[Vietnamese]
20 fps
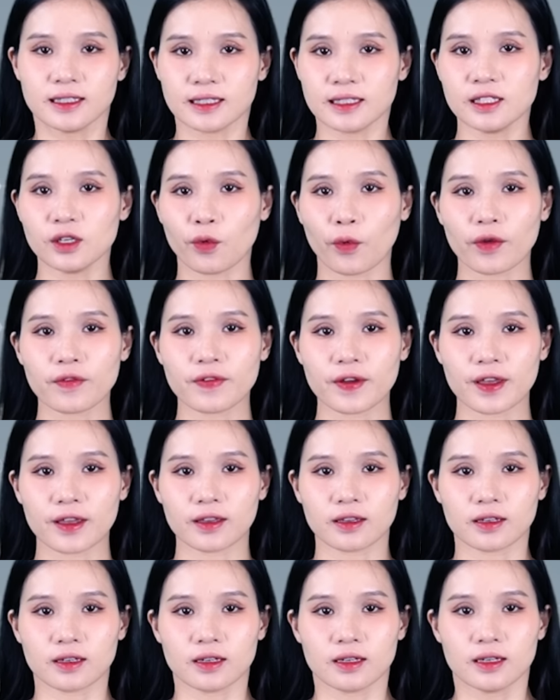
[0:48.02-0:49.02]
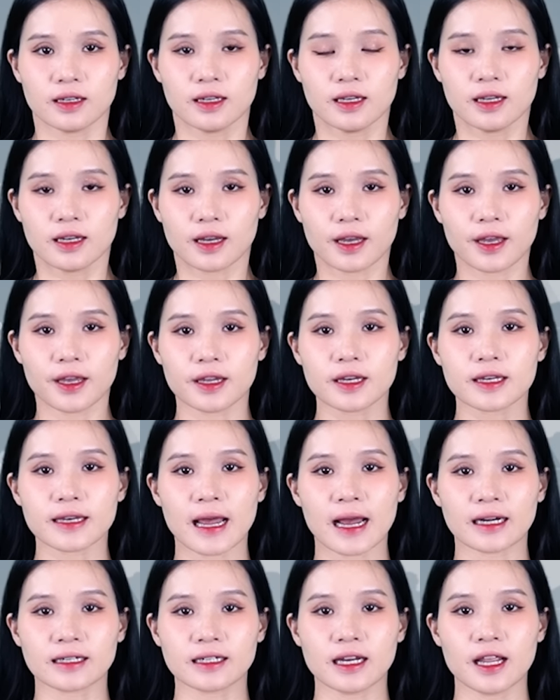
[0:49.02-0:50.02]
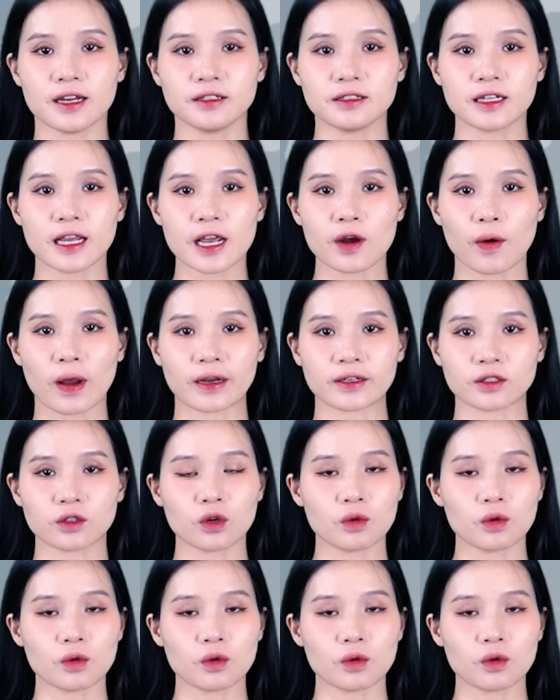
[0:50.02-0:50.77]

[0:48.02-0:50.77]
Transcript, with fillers: Kính thưa quý vị, Ý đang lên kế hoạch